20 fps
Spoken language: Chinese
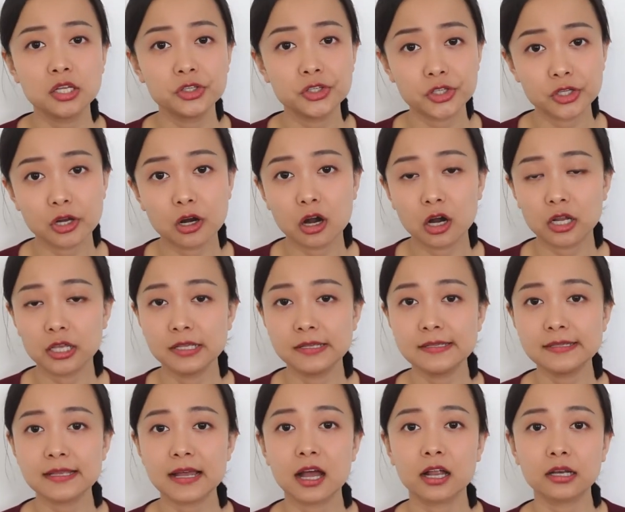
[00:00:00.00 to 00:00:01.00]
进而
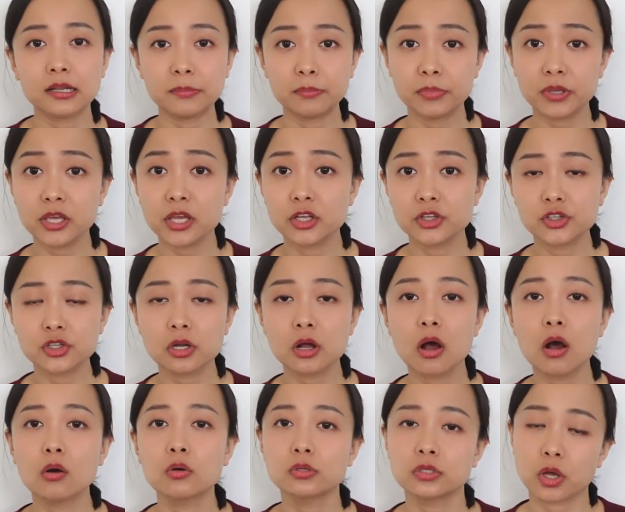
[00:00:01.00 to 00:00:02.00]
影响你毕业之
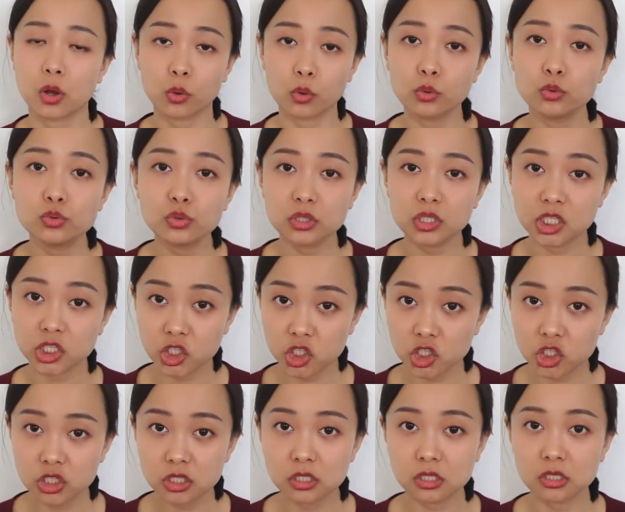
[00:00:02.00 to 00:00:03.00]
后找工作的
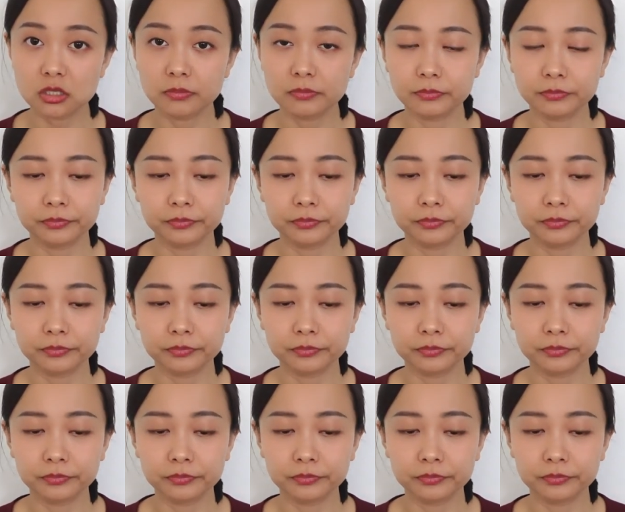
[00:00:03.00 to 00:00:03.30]
资质。